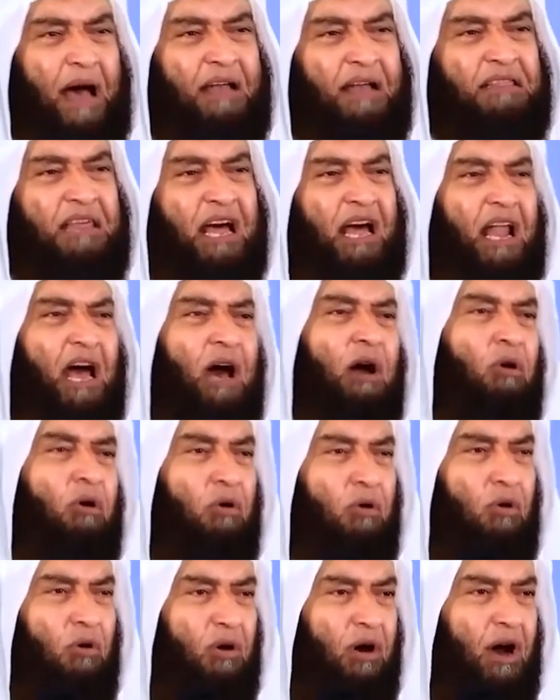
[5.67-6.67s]
مات
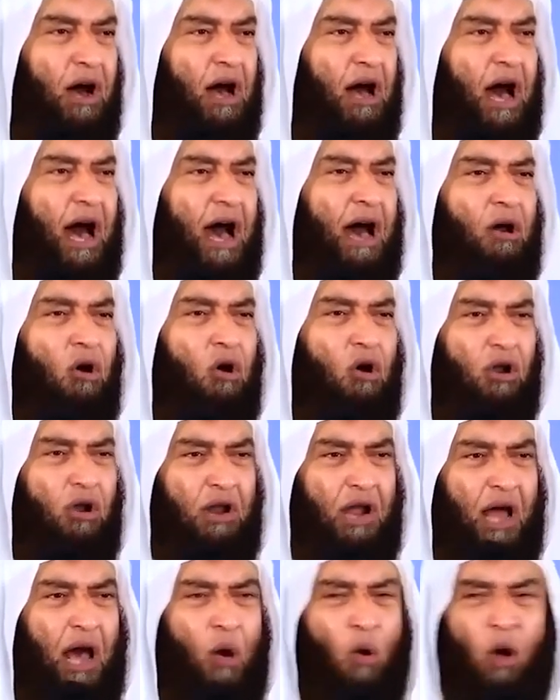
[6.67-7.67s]
له أخ
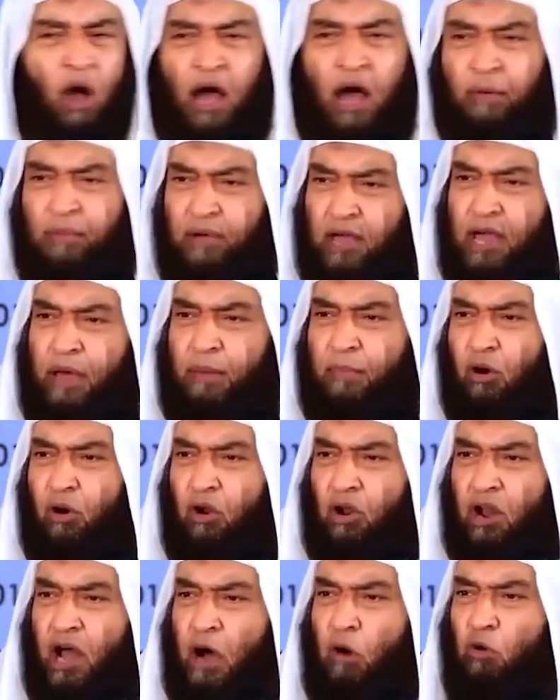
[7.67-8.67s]
أو حبيب
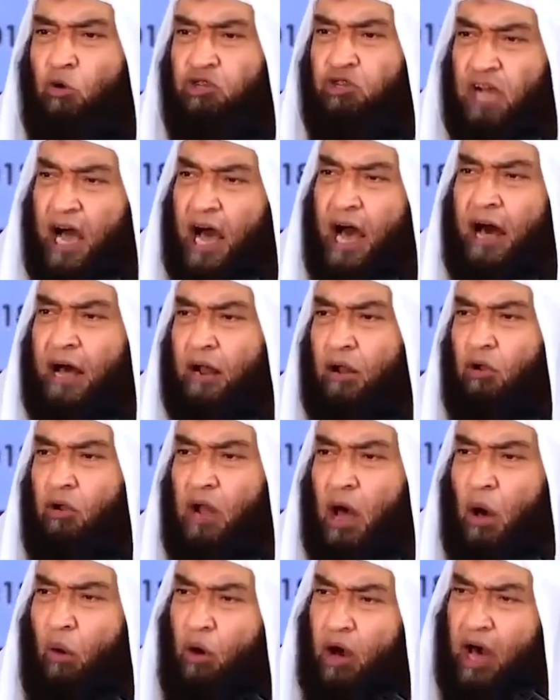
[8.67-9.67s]
أو
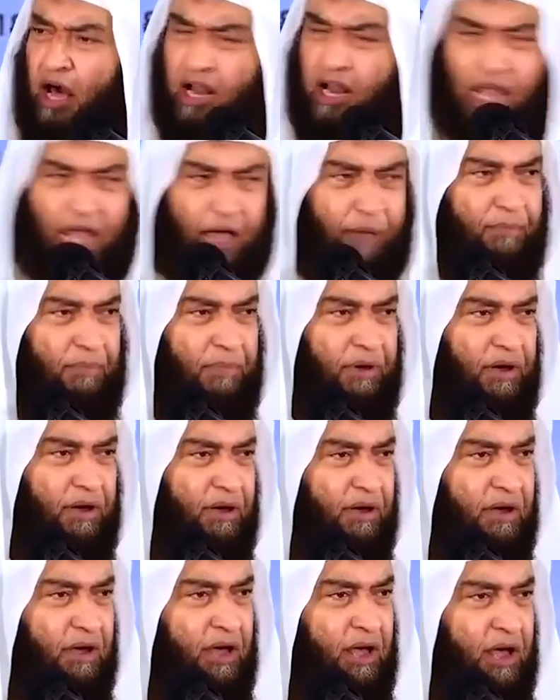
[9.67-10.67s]
جار أو قريب
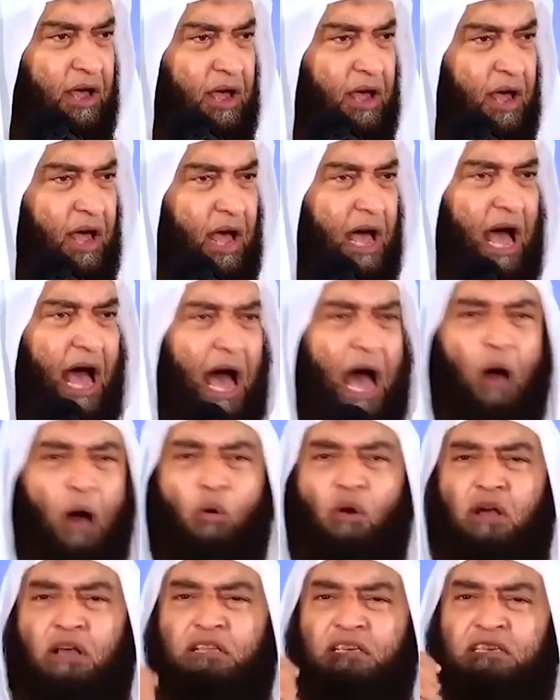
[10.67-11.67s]

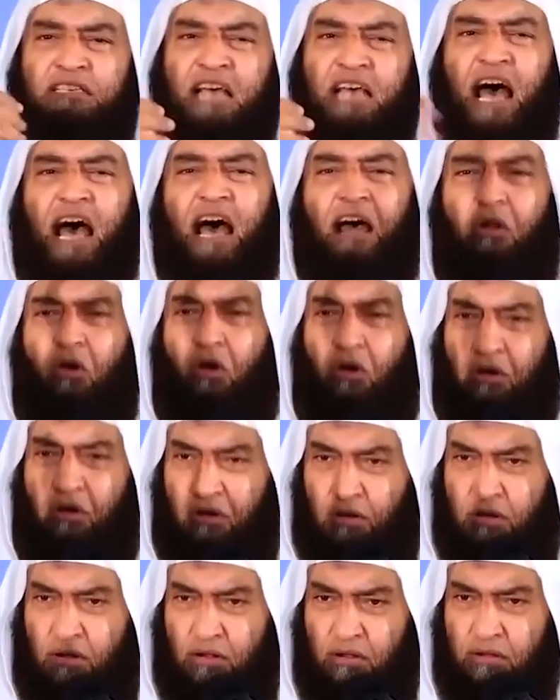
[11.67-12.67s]
أو
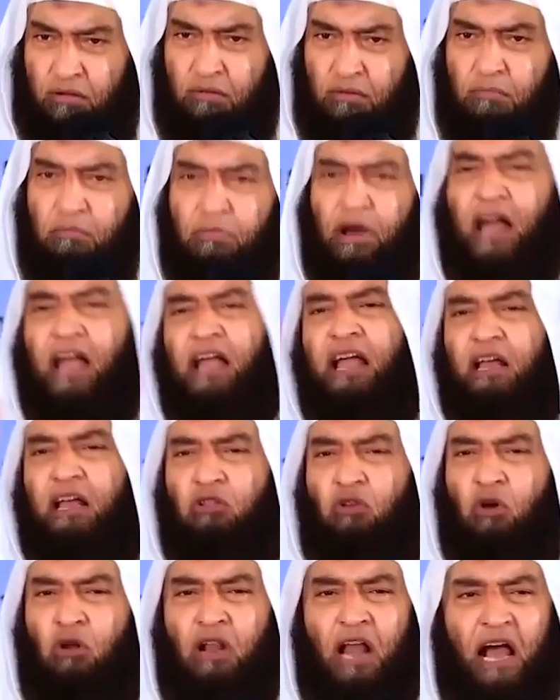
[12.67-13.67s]
إنسان
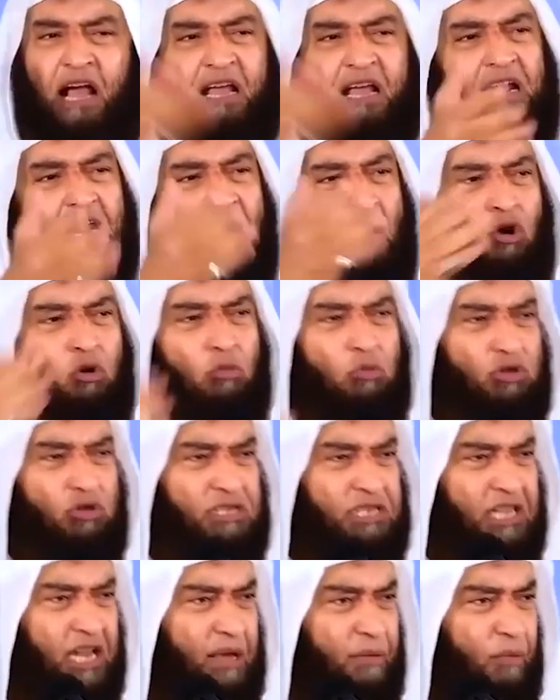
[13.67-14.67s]
بعيد لكنه
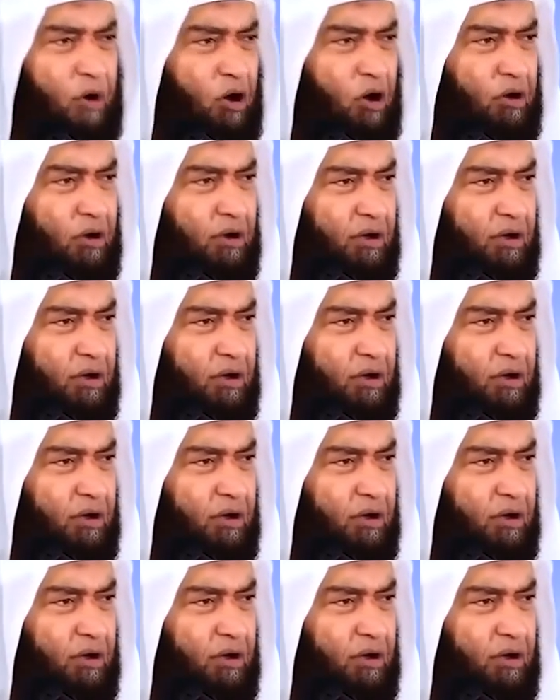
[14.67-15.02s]
مسلم